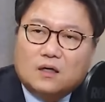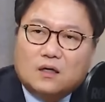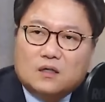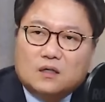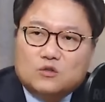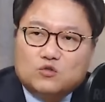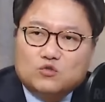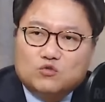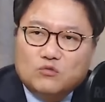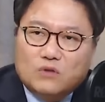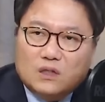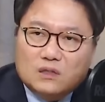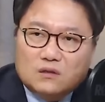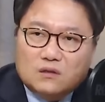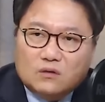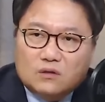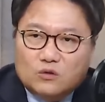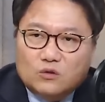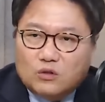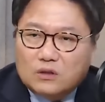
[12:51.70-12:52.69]

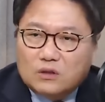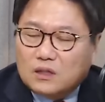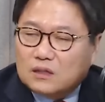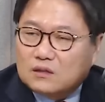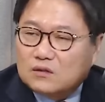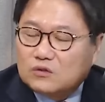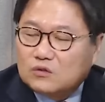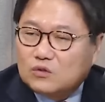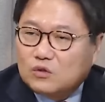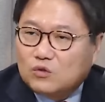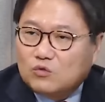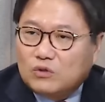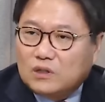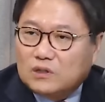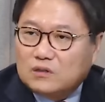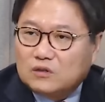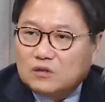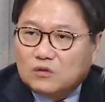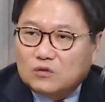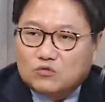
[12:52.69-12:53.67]
윤관석 의원 같은
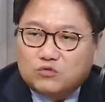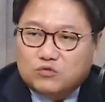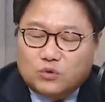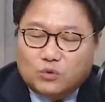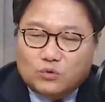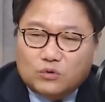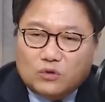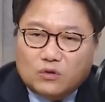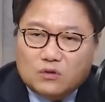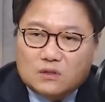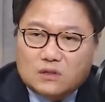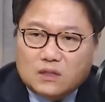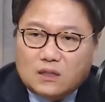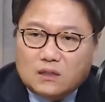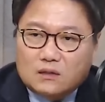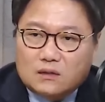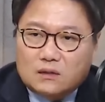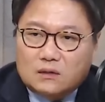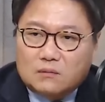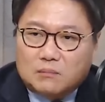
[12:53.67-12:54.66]
경우에는요 음.
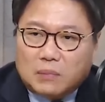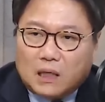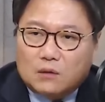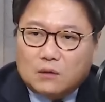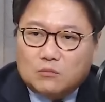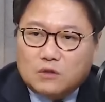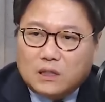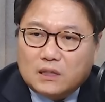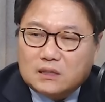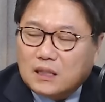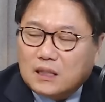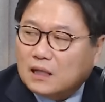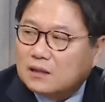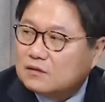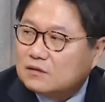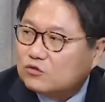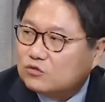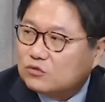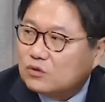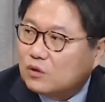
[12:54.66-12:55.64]
구속영장을 발부하지
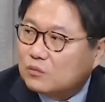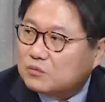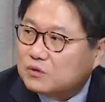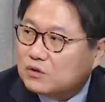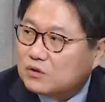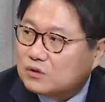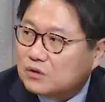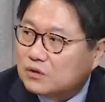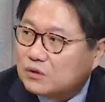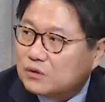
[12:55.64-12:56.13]
않을 수가 없었어요.